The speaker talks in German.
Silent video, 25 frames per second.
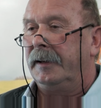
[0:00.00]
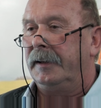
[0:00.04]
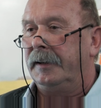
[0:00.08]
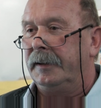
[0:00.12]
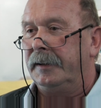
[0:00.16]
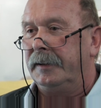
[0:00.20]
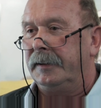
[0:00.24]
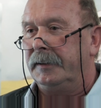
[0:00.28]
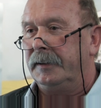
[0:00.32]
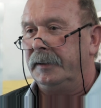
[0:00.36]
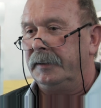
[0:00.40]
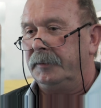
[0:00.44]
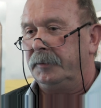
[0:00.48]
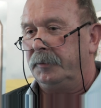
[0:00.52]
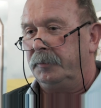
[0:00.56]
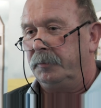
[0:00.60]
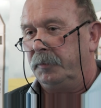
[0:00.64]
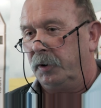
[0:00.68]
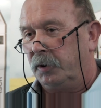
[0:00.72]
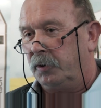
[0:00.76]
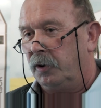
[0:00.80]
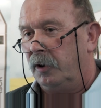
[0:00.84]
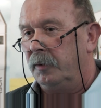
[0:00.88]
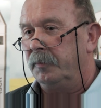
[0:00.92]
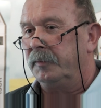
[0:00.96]
äh,
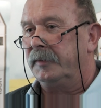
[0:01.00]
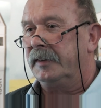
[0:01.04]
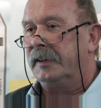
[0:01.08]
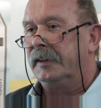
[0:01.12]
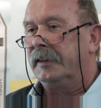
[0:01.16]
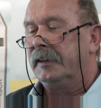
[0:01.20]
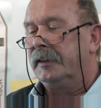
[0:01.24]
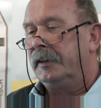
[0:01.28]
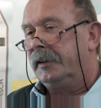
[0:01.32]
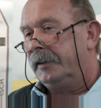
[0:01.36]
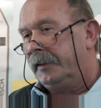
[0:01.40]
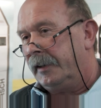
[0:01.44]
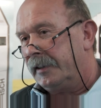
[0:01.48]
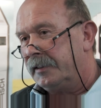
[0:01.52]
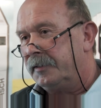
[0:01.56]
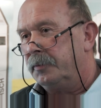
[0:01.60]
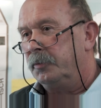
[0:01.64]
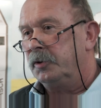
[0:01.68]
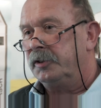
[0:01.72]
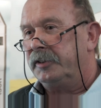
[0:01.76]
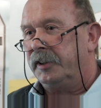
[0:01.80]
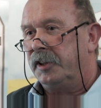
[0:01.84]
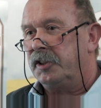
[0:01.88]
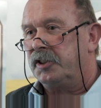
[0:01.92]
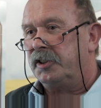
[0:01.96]
bekommt,
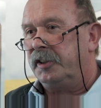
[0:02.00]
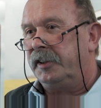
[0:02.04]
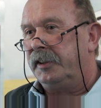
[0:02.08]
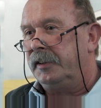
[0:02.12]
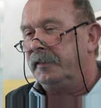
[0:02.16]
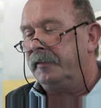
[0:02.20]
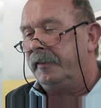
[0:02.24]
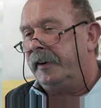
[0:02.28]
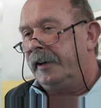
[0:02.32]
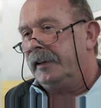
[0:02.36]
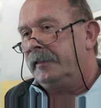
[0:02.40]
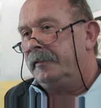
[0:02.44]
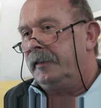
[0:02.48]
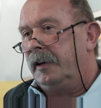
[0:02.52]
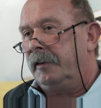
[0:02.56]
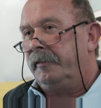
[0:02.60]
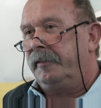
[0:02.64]
das muss entschieden werden,